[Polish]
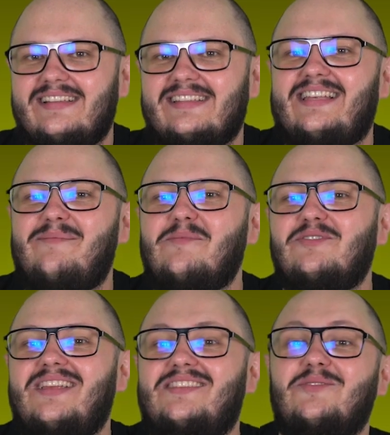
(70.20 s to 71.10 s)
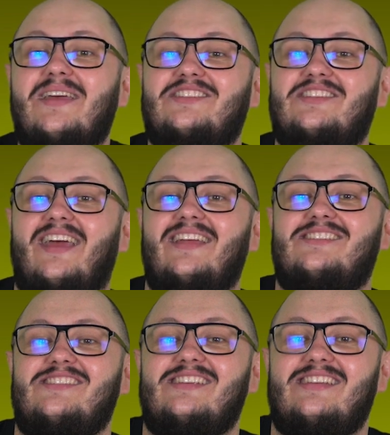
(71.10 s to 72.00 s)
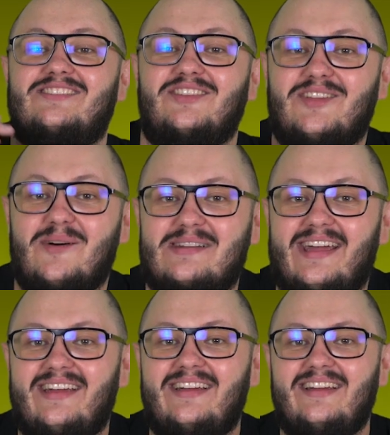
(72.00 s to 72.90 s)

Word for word: Samemu zdecydujesz się, czy jest to dobre,